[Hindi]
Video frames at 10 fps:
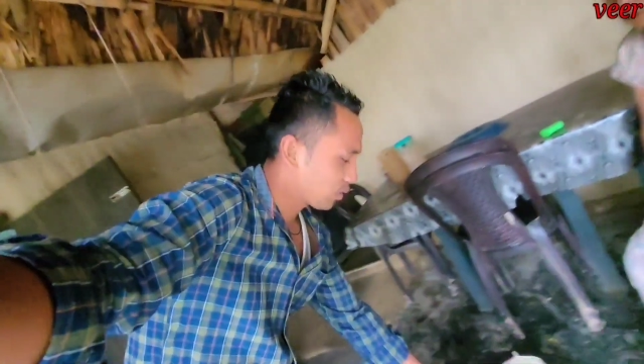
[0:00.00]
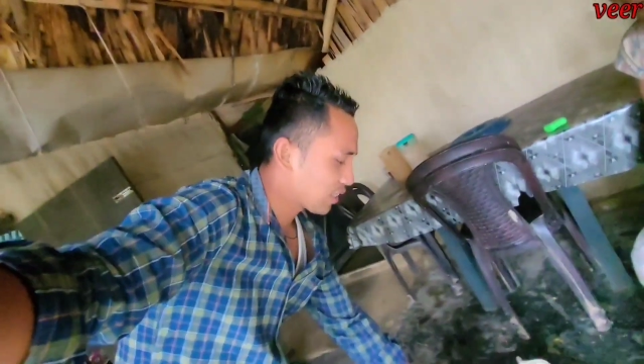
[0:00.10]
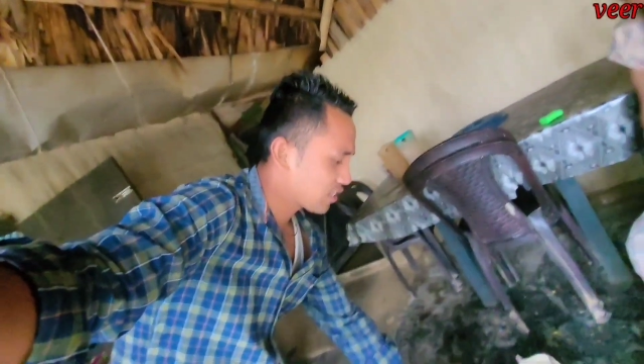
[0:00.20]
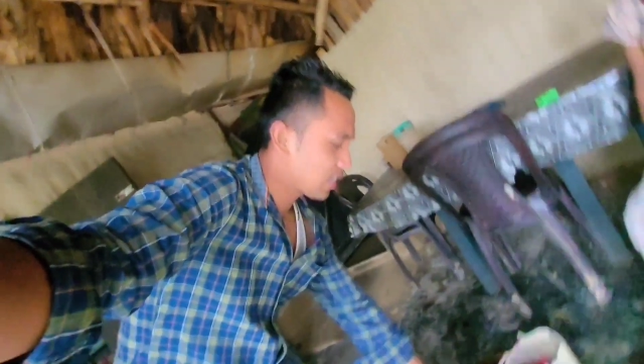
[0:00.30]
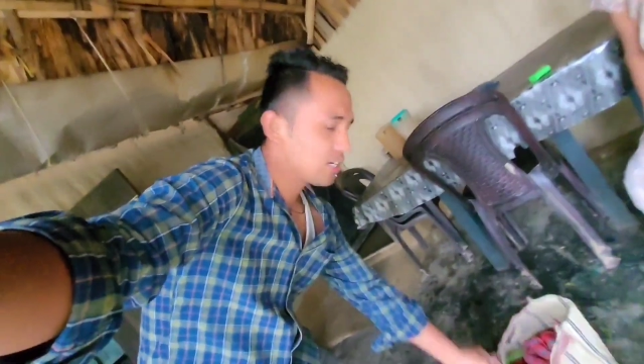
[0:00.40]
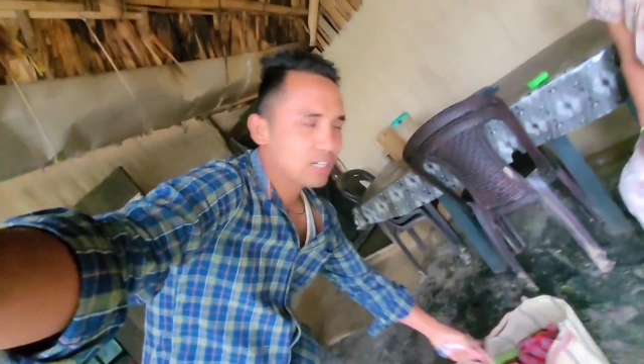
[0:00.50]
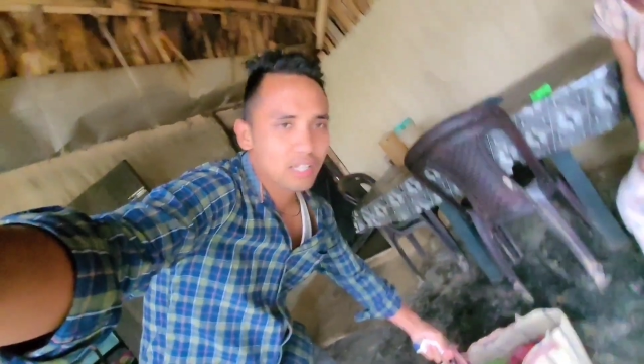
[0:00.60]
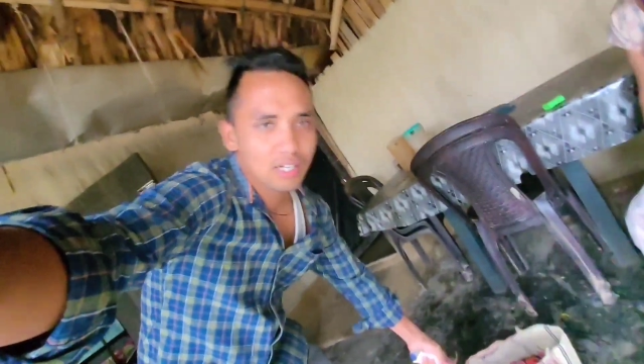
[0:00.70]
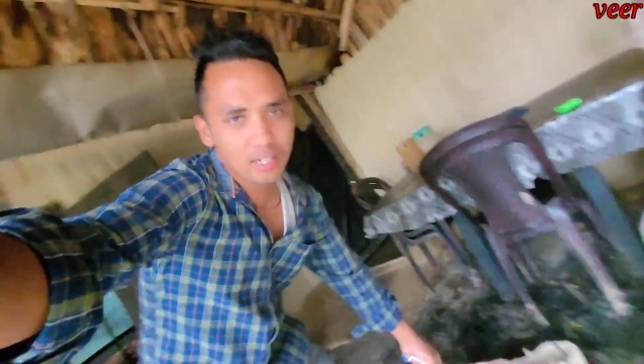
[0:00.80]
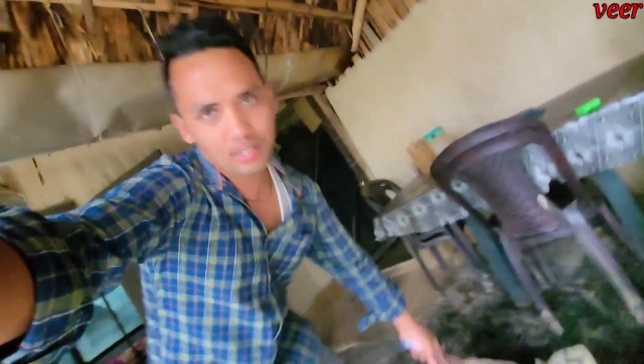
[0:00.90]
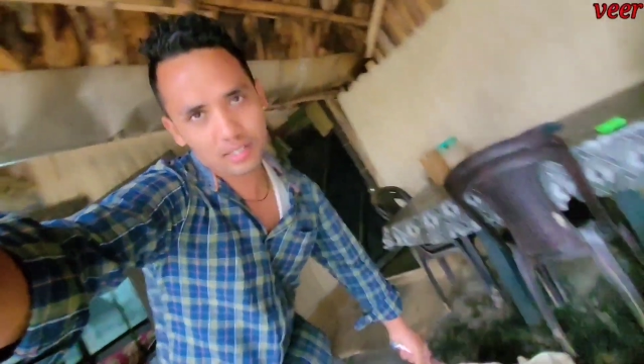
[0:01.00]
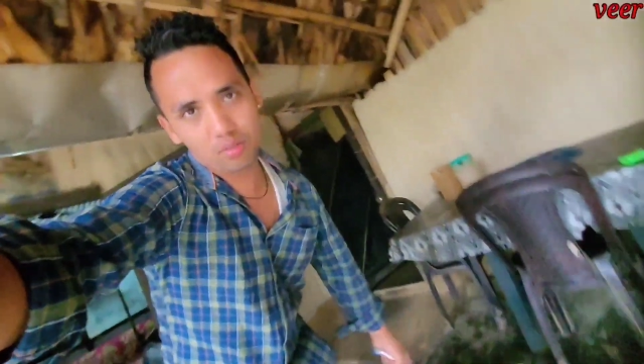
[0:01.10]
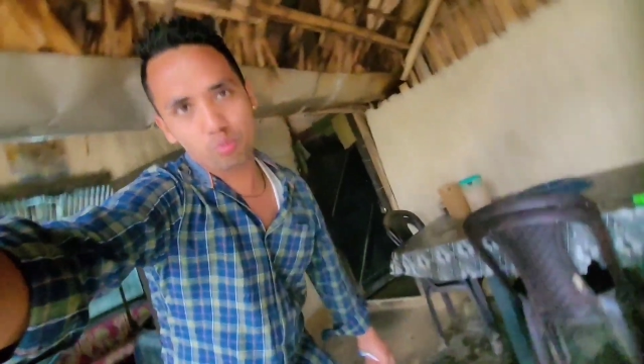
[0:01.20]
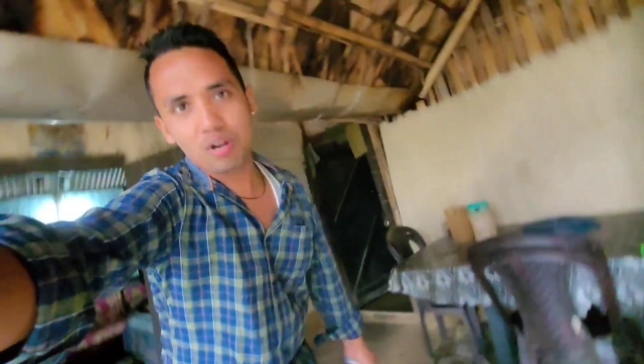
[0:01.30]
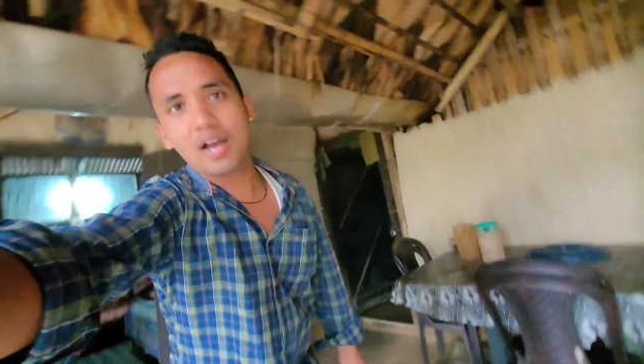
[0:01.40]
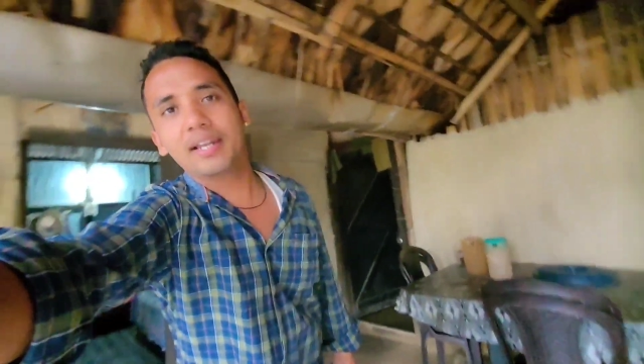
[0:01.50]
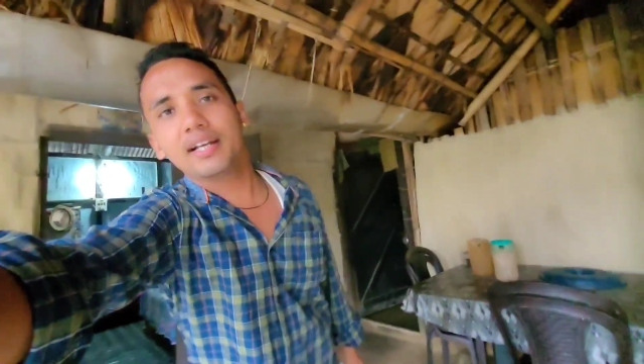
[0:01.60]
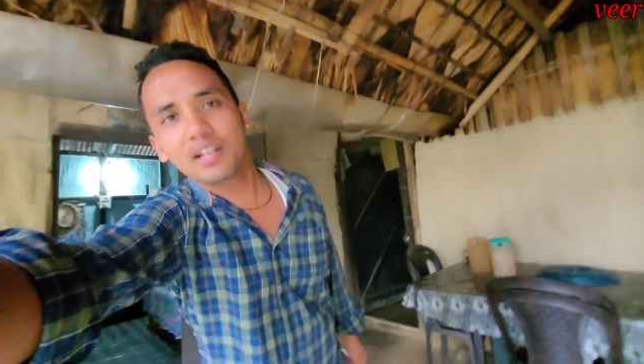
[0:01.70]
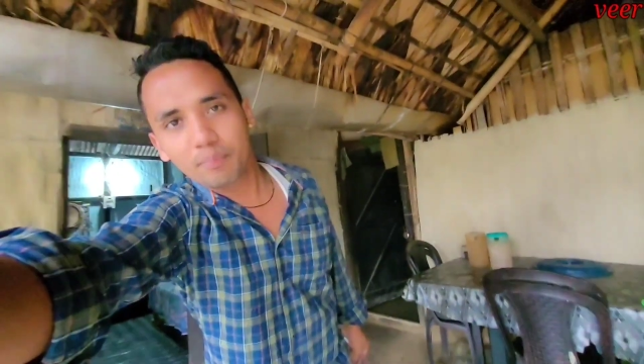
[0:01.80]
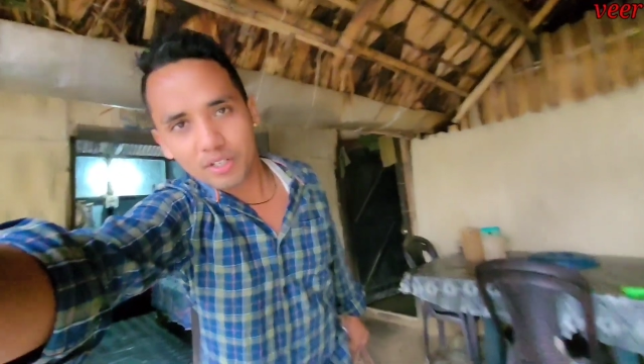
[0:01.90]
छोटा सा दुकान
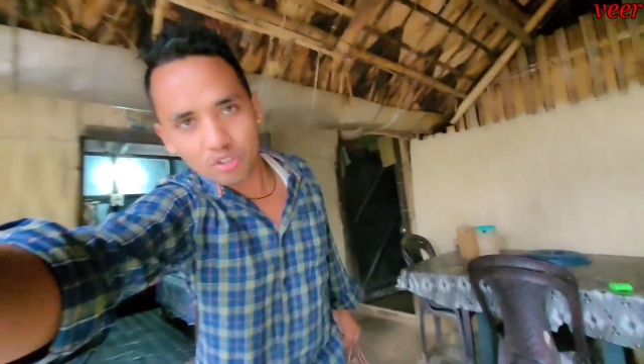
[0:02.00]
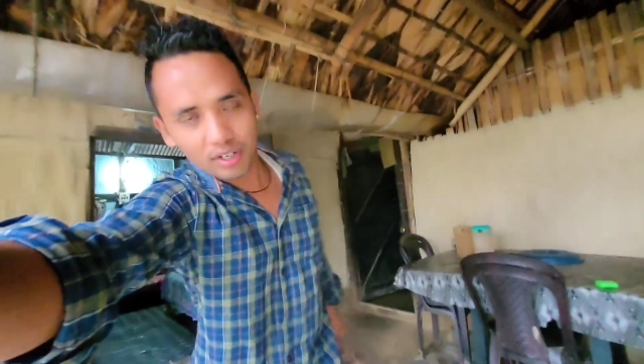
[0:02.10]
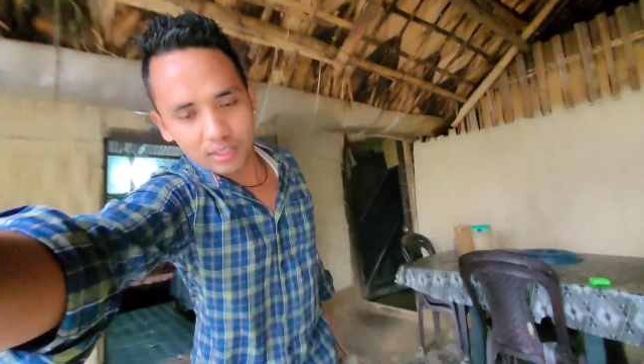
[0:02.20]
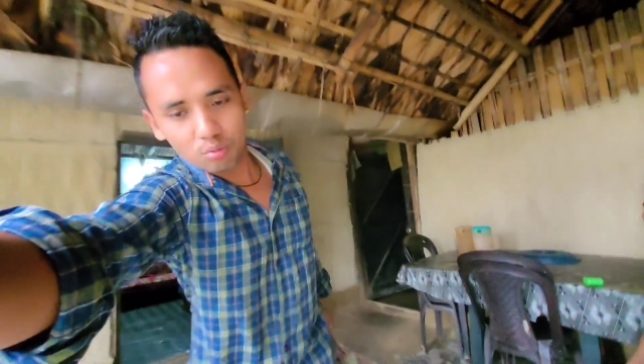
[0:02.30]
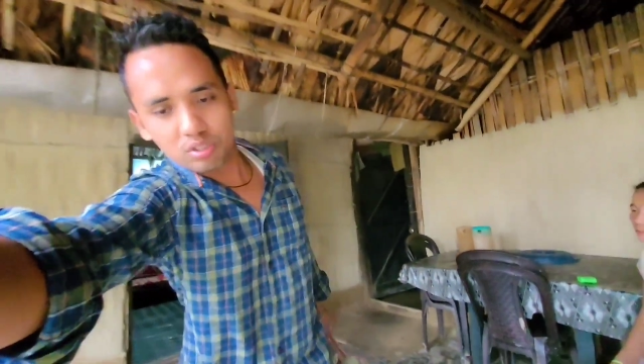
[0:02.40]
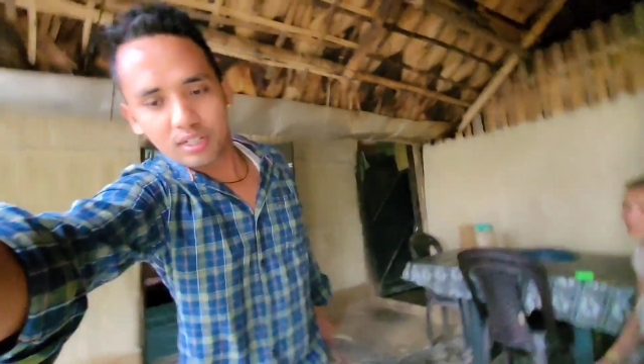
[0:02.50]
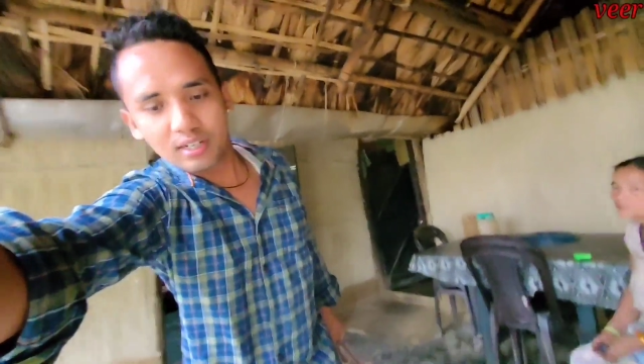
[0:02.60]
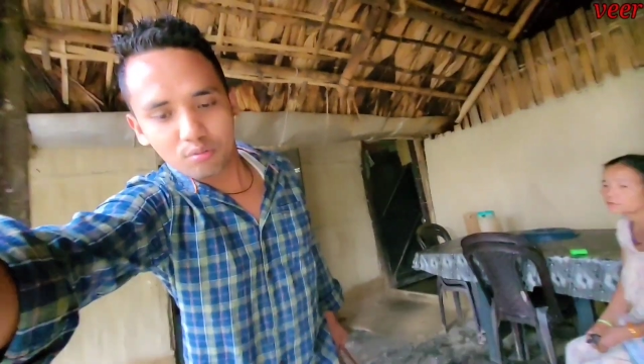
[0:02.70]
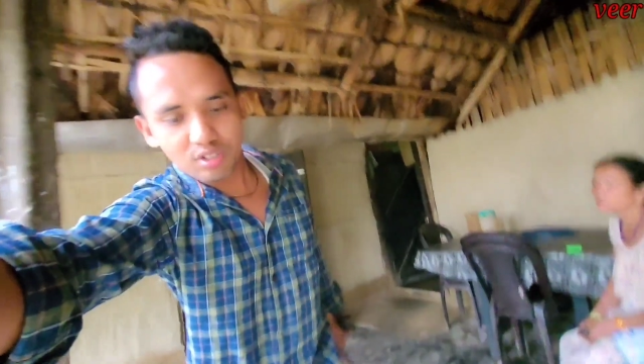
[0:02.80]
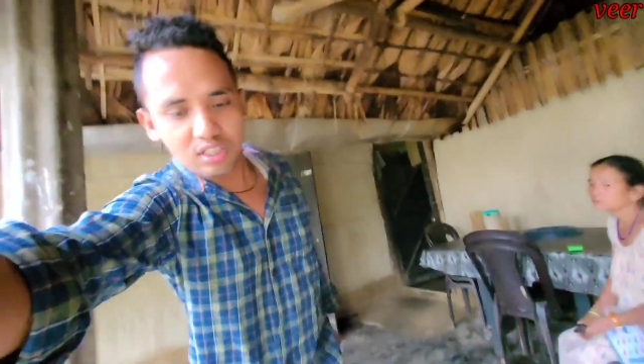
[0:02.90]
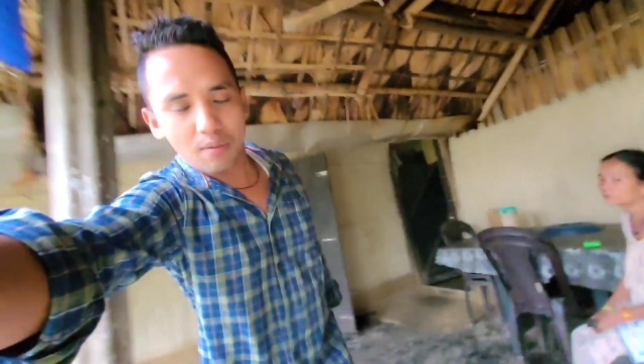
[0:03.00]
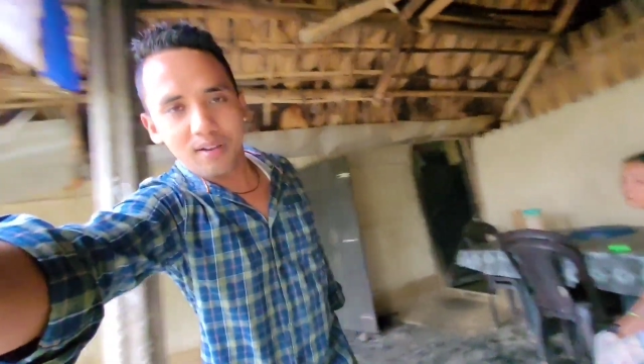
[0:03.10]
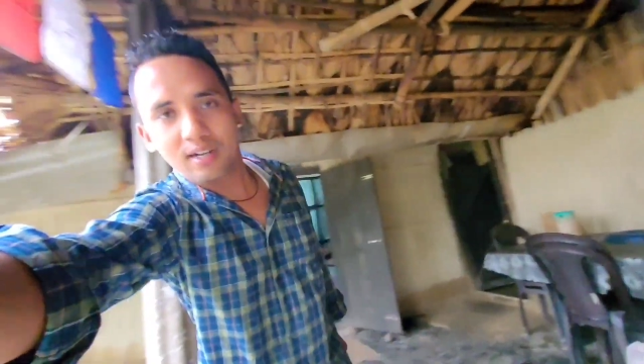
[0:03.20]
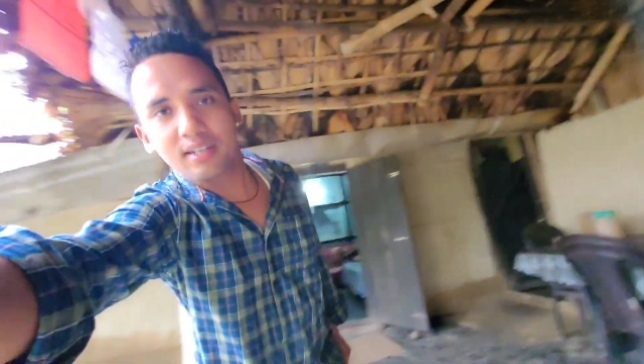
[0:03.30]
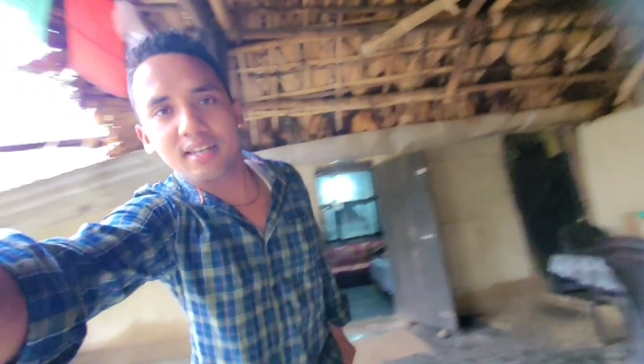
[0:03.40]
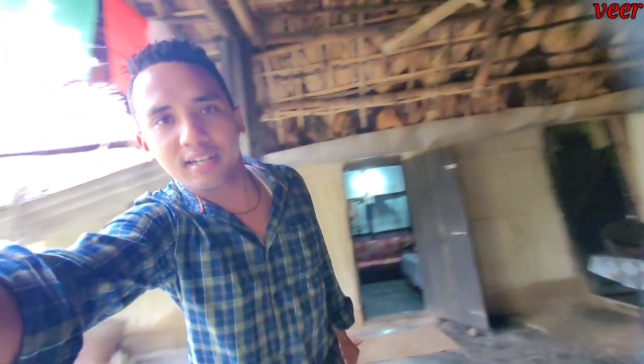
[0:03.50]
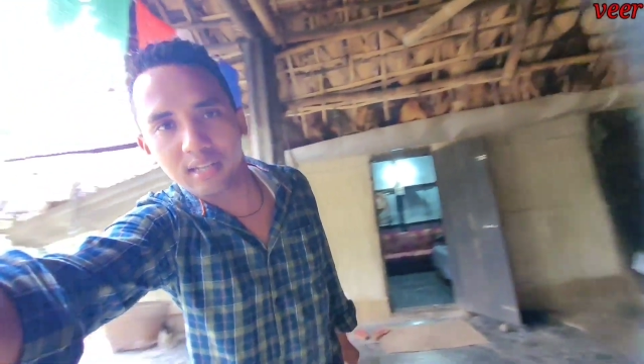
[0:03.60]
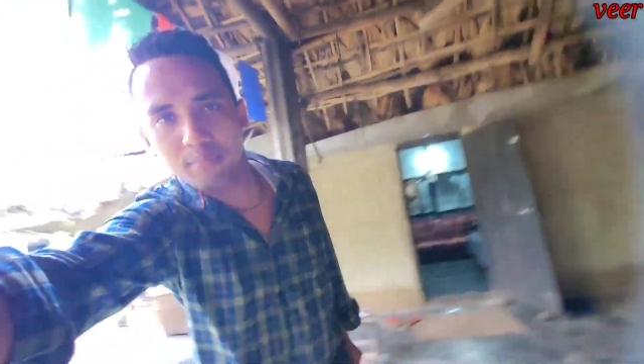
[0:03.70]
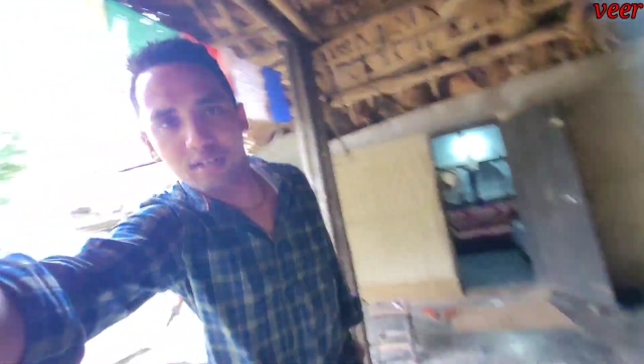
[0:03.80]
है घर पे जो है तो उसके लिए कुछ सामान लेने के लिए